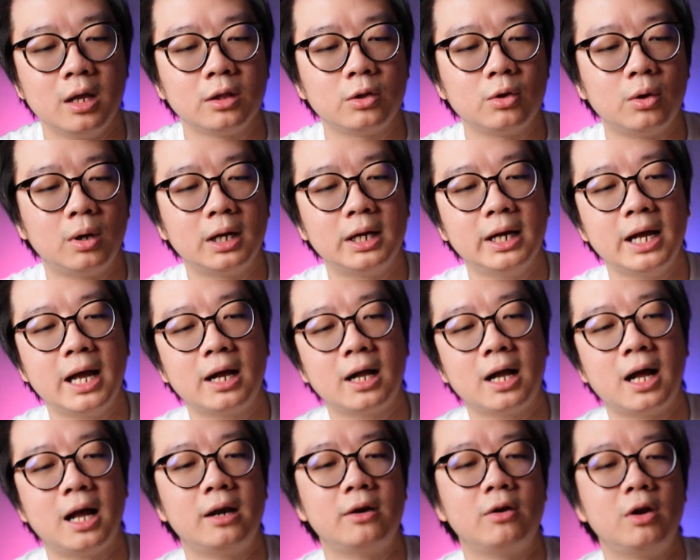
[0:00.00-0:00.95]
ตัวเครื่อง
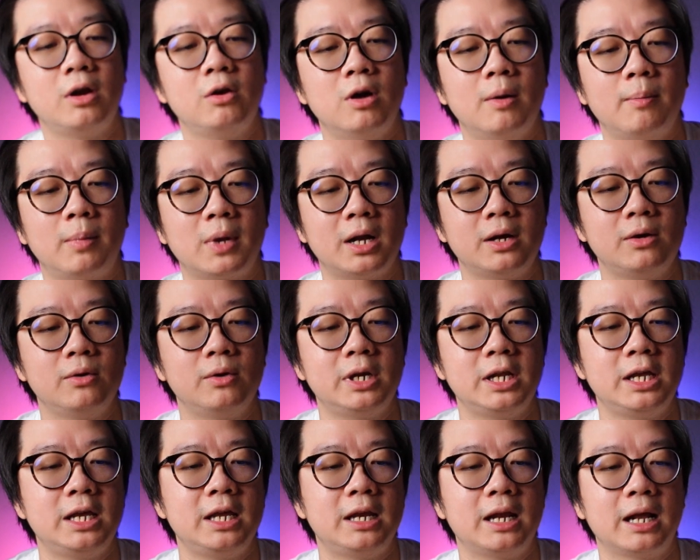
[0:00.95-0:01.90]
ก็โดยรวมก็ดู
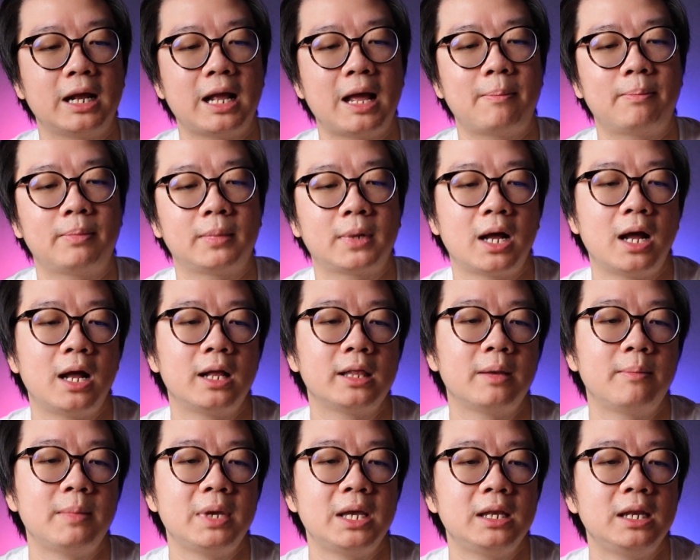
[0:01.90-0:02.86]
ดีนะครับก็
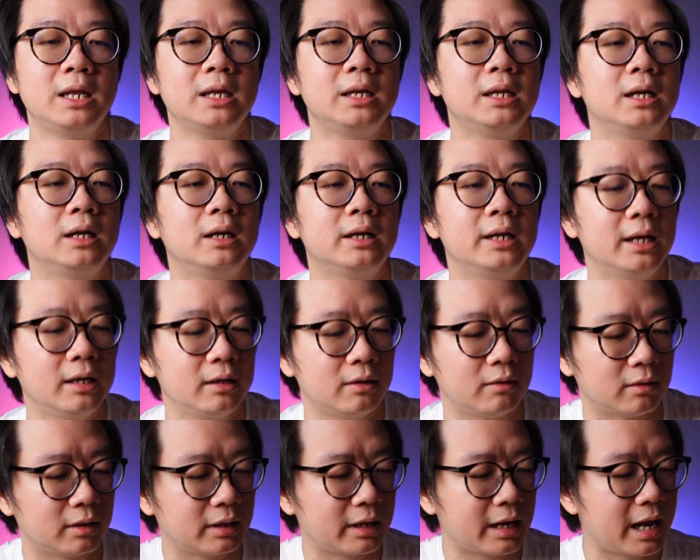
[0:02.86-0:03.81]
จะมีนิดนึงเรื่องข
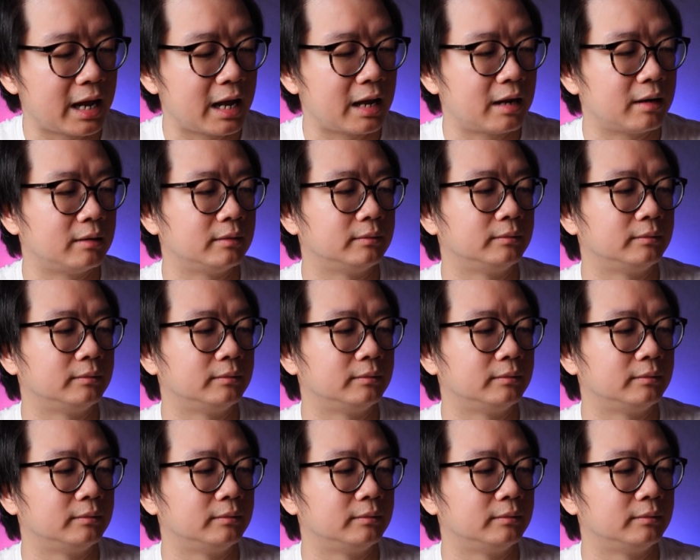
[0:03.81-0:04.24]
องงาน